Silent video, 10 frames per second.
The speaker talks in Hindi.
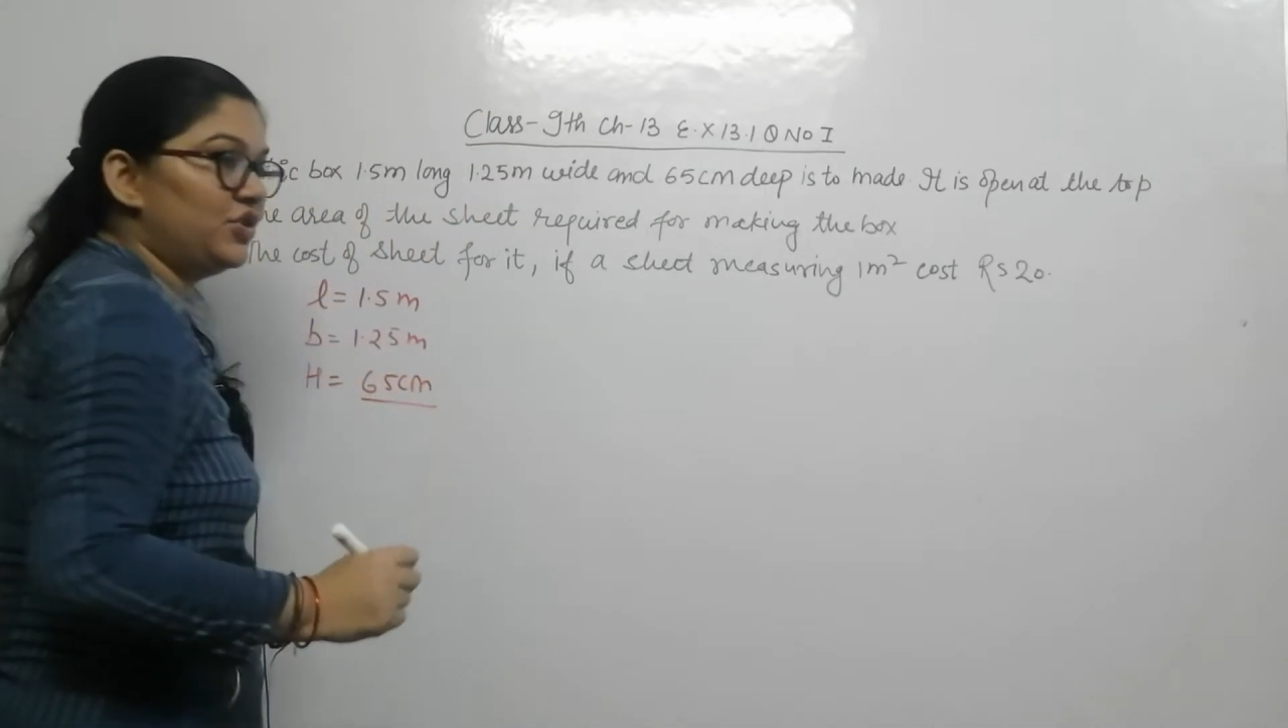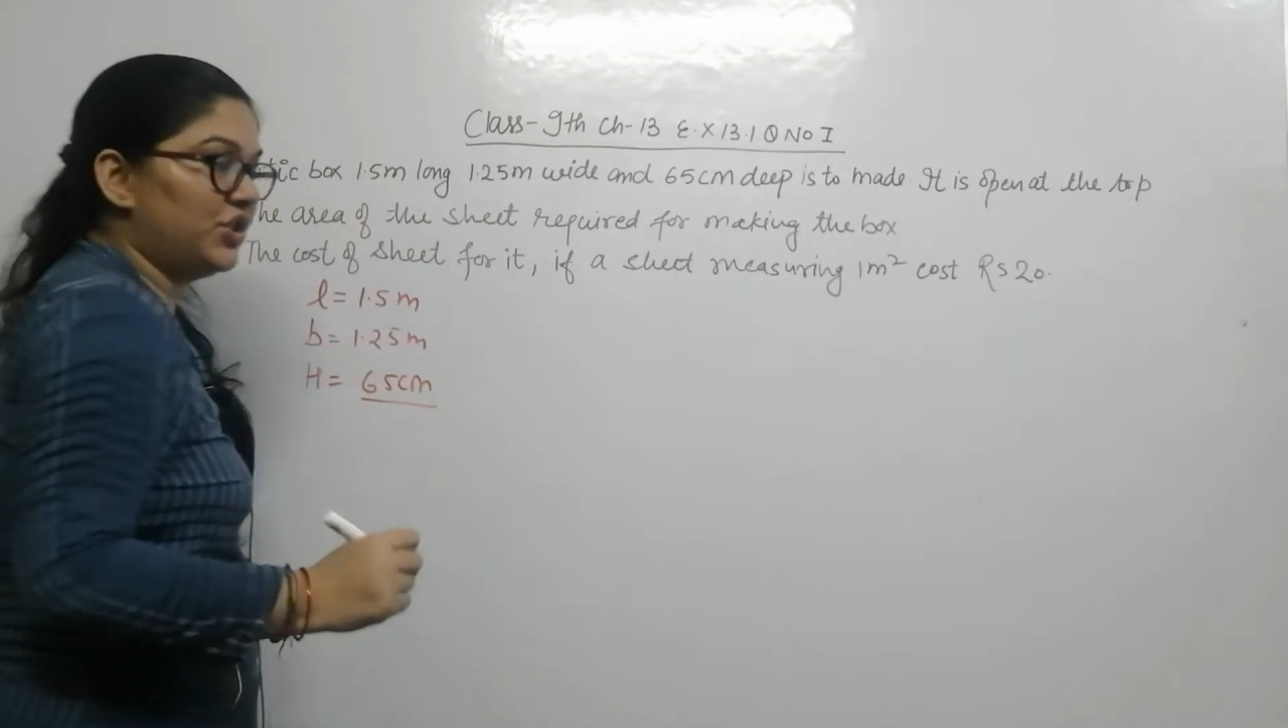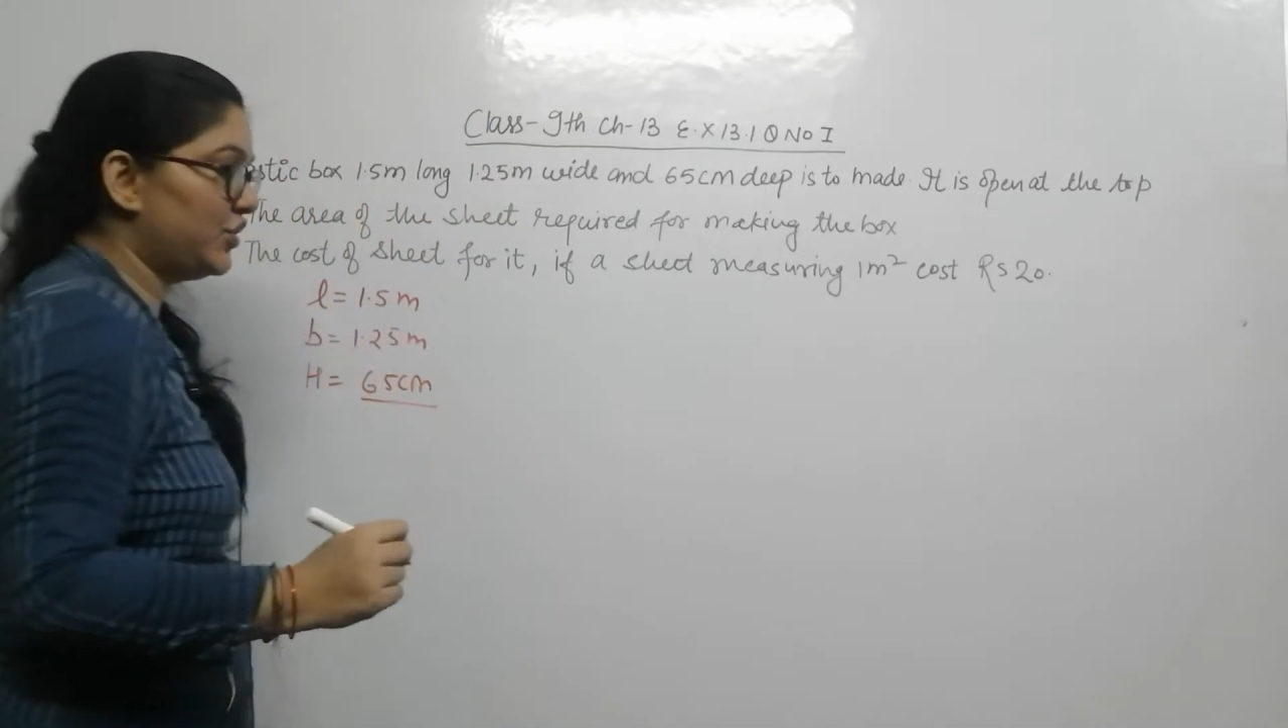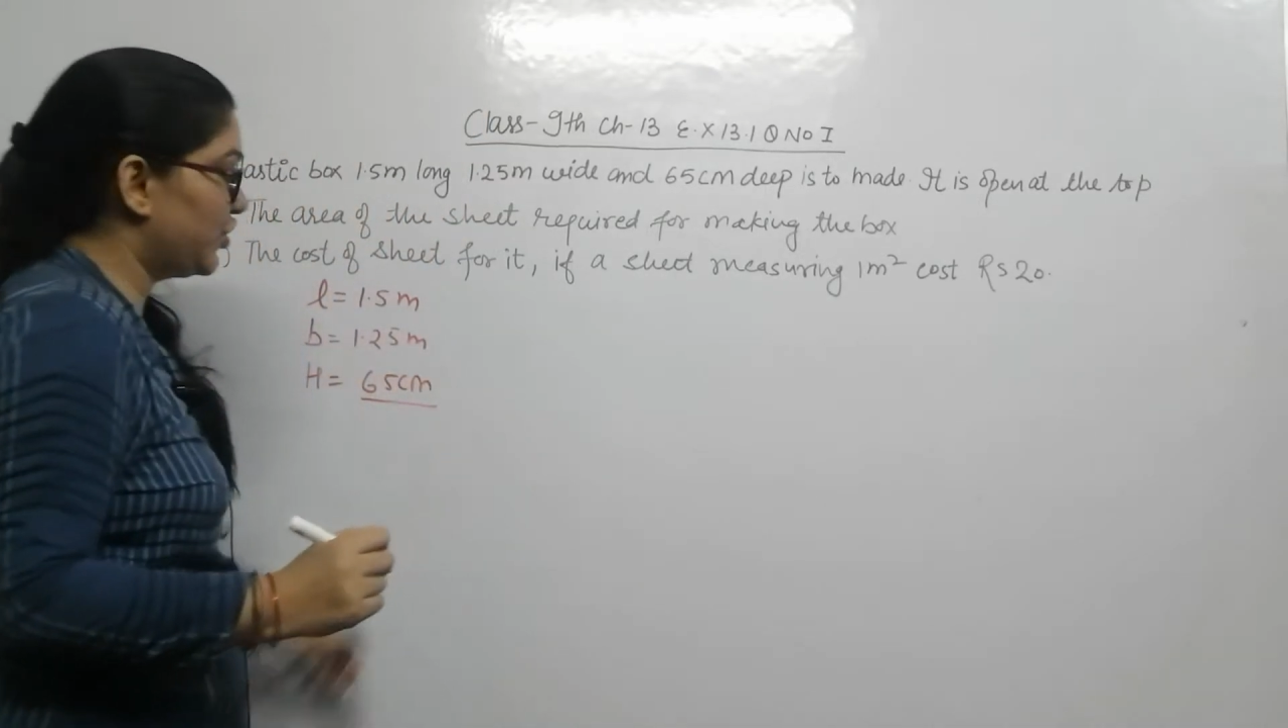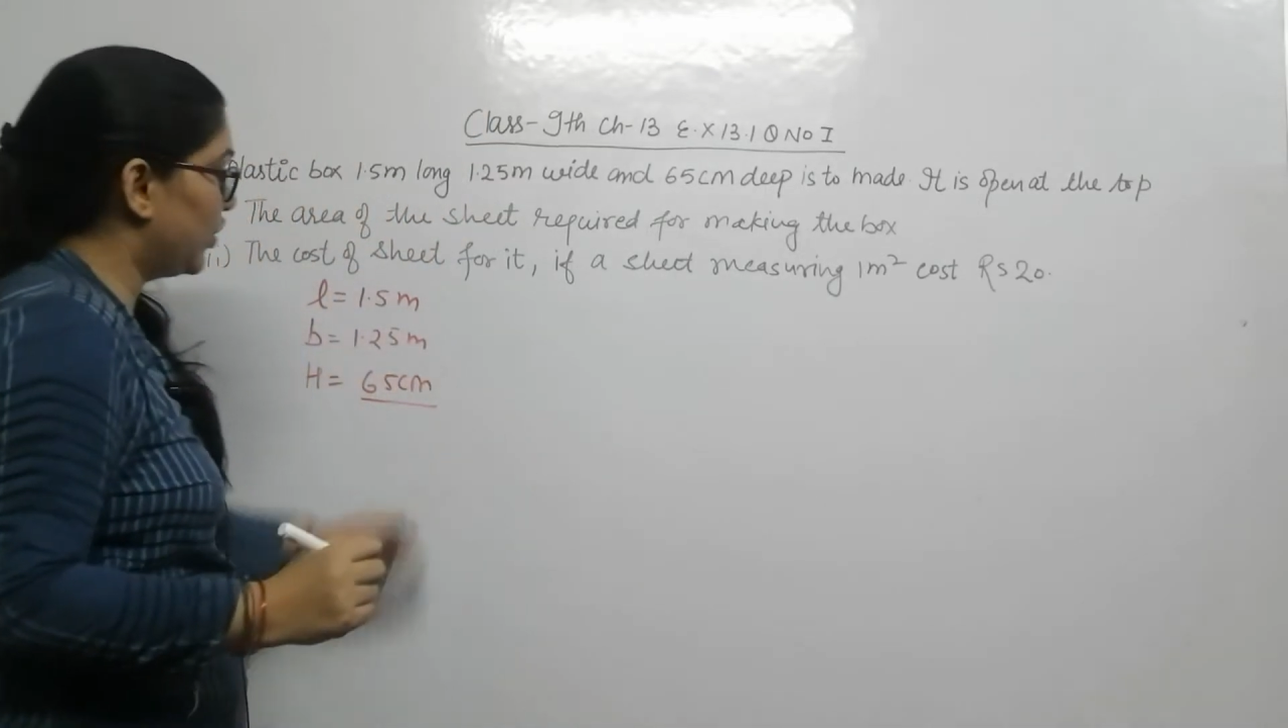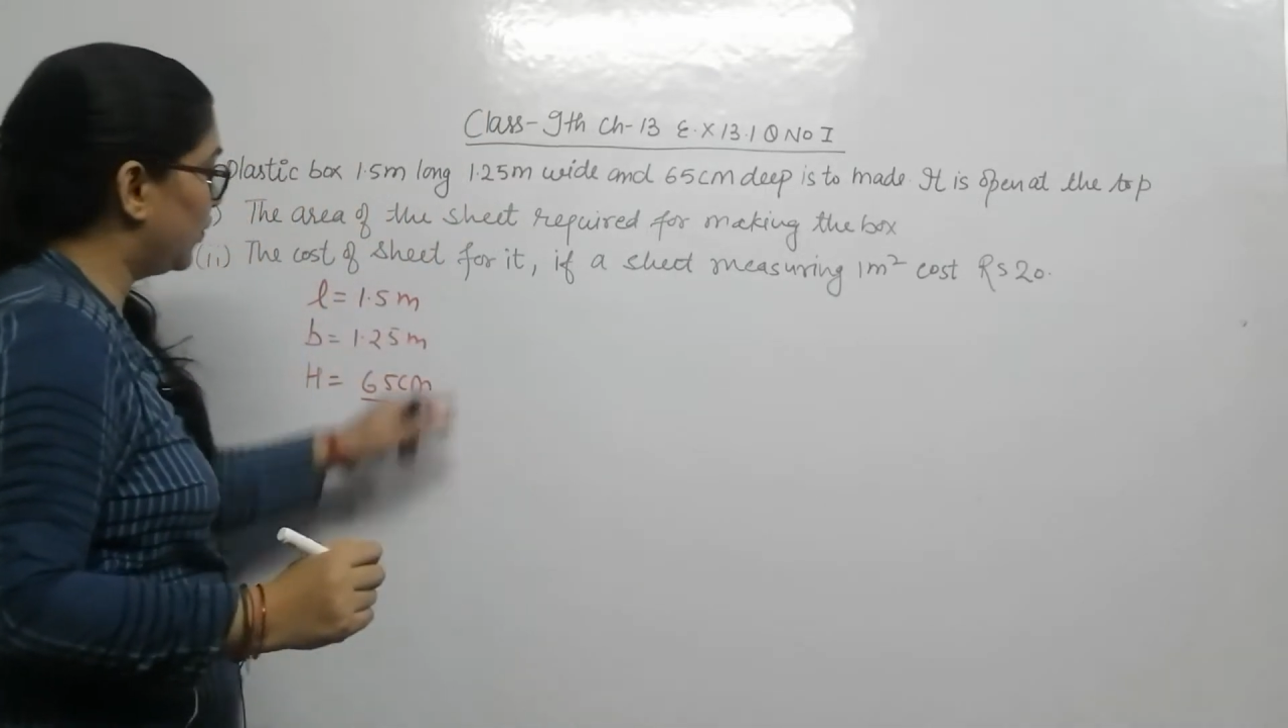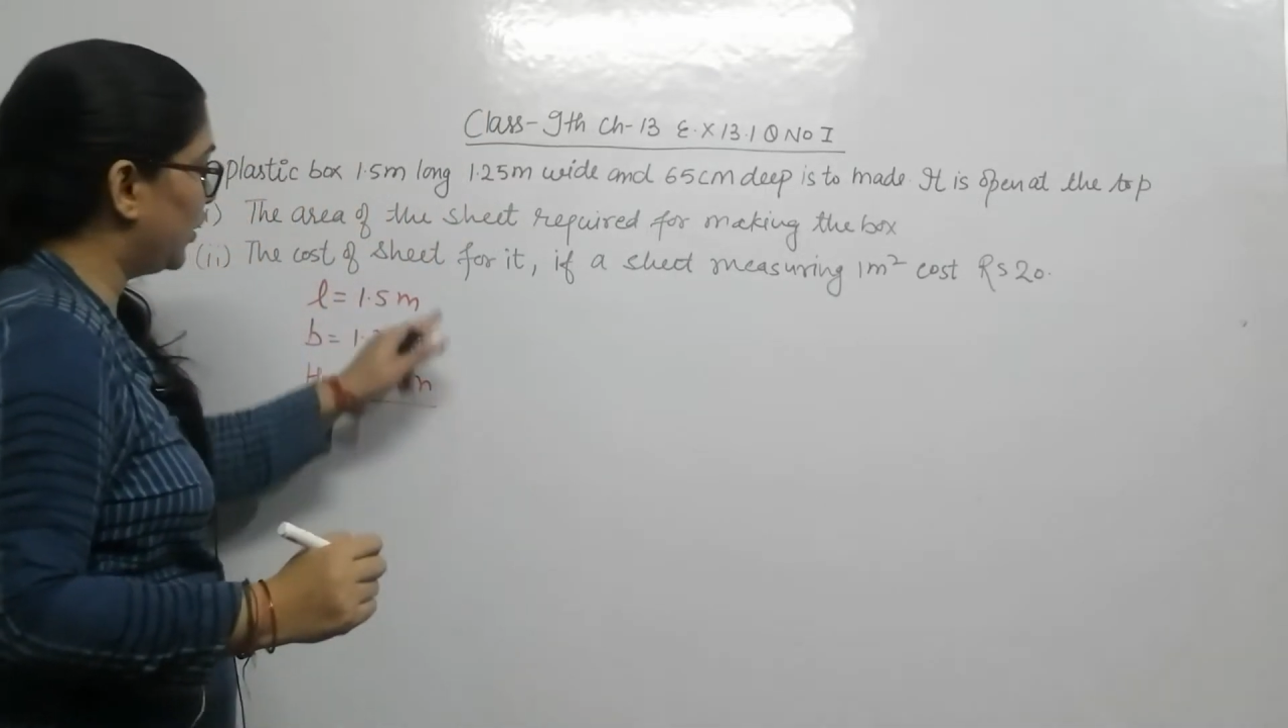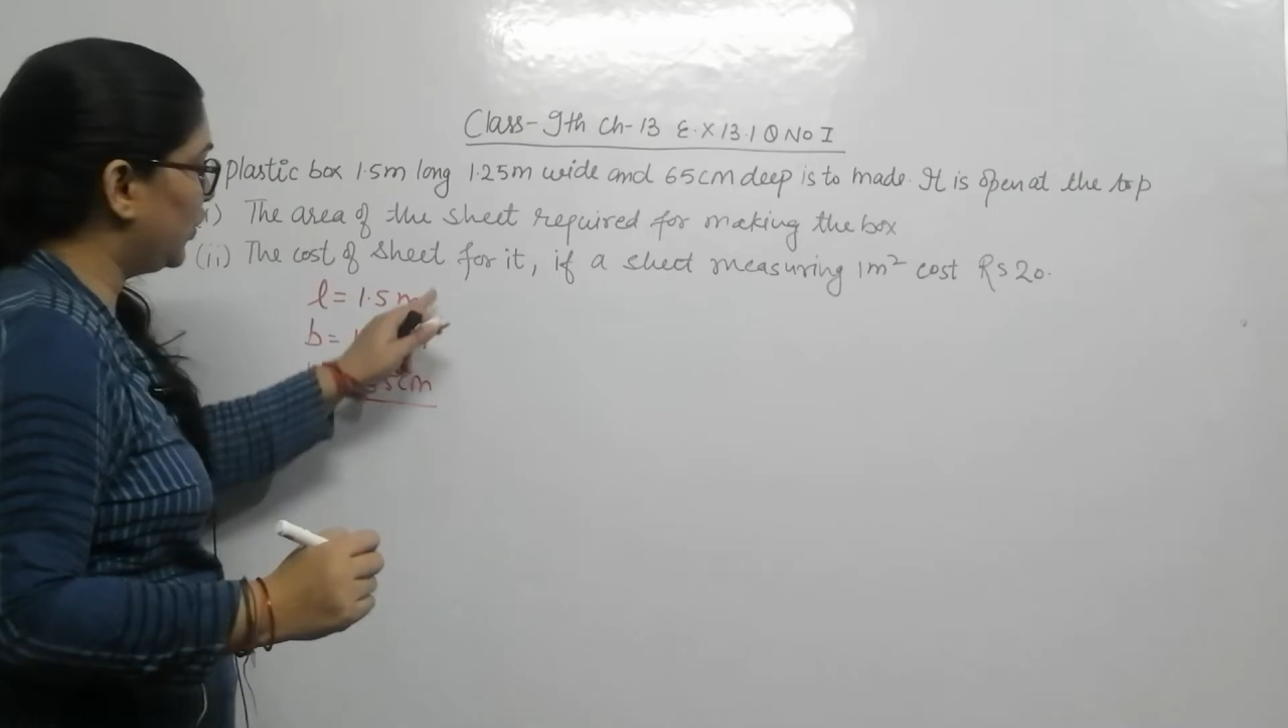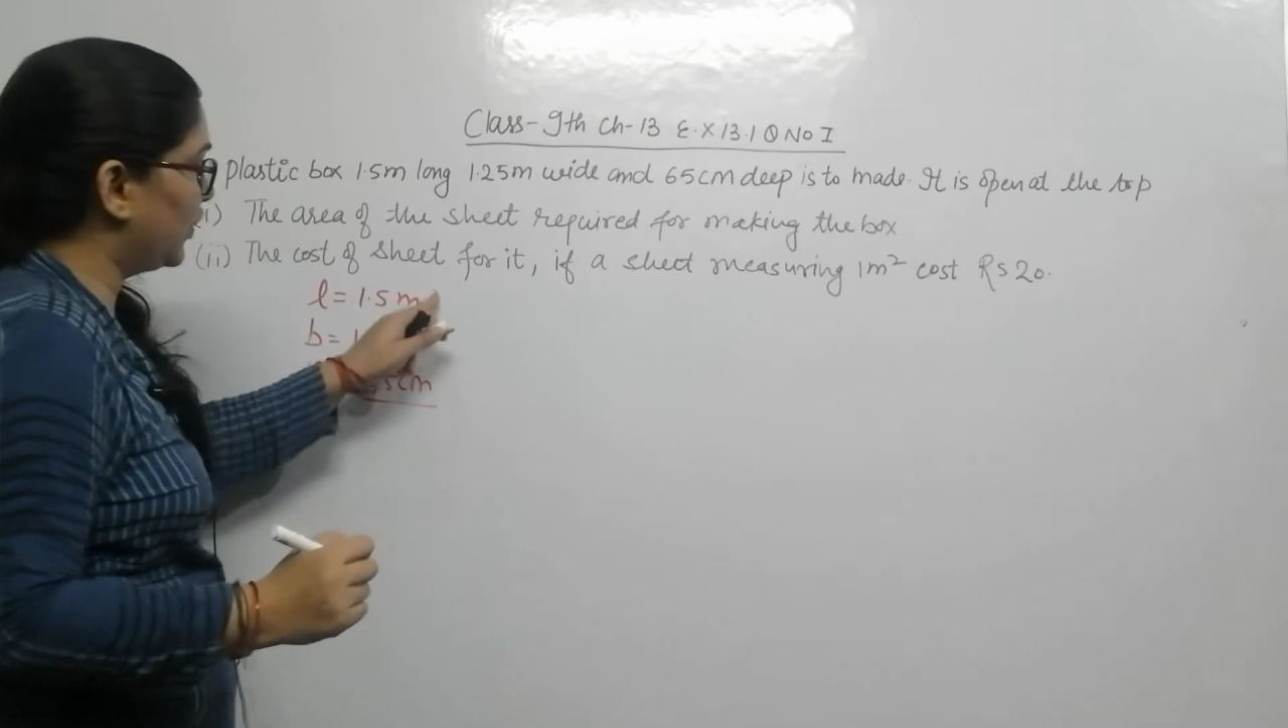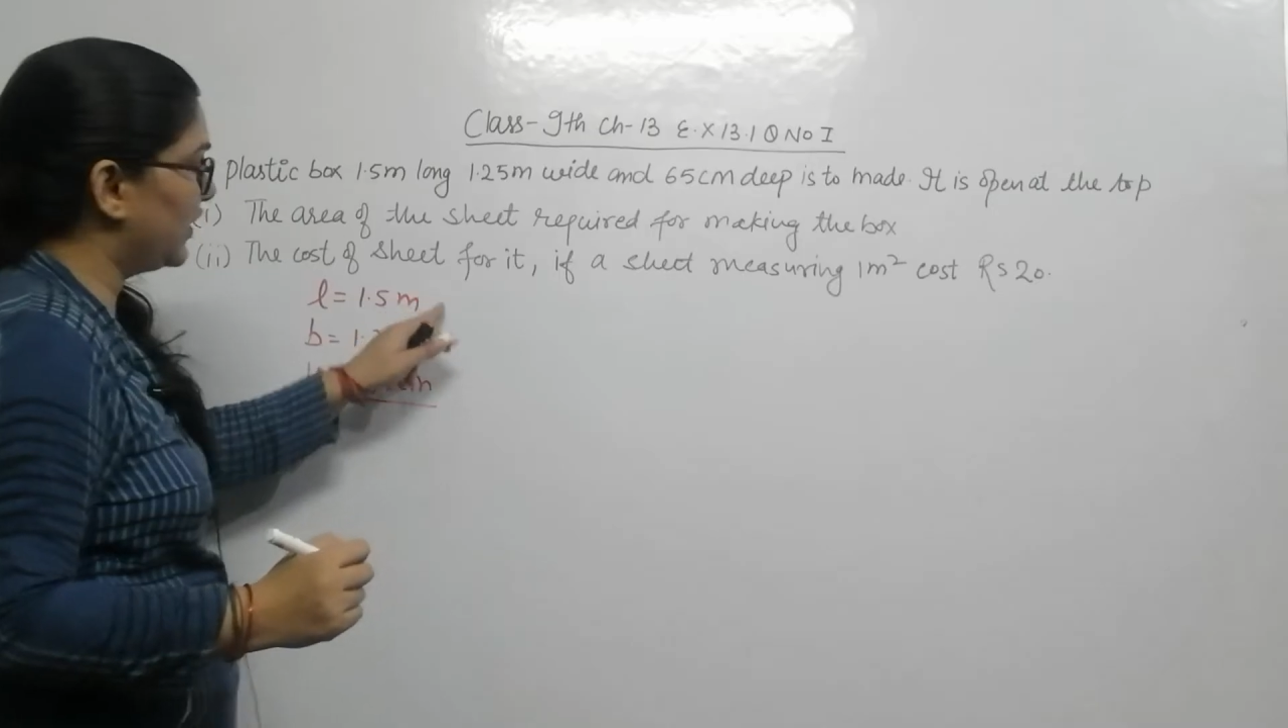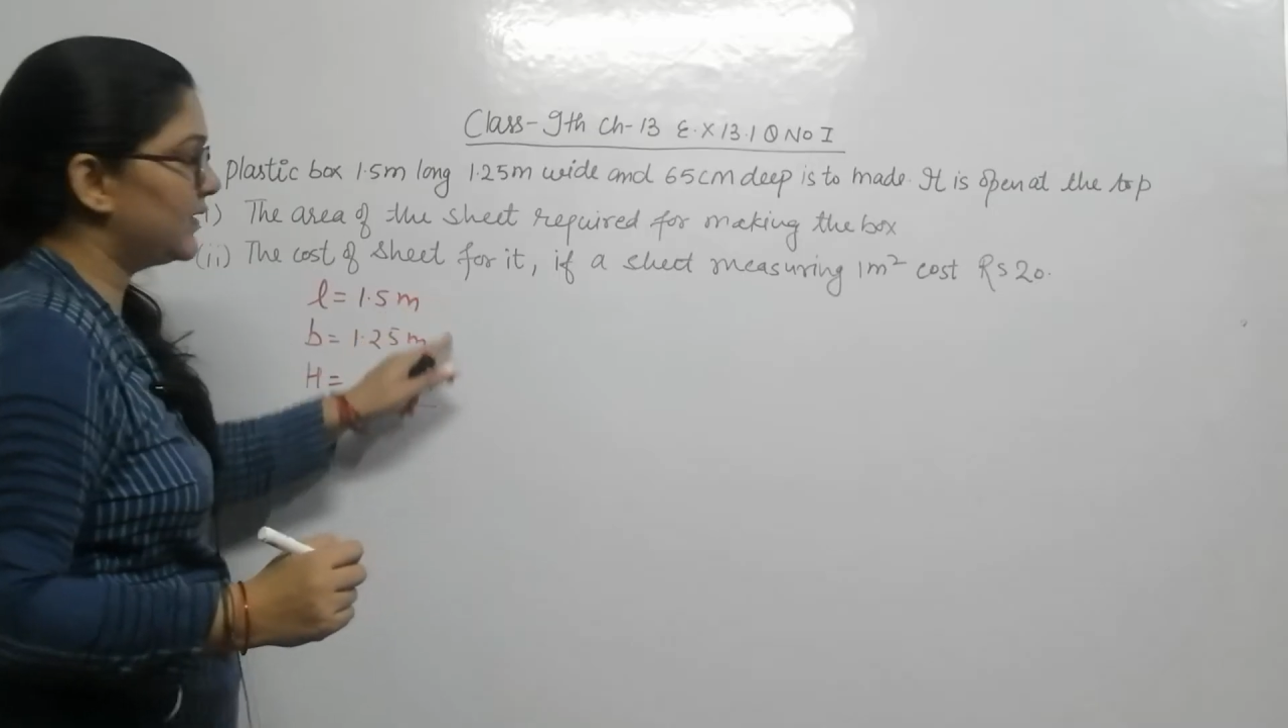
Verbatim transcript: चेंज करूँगी क्योंकि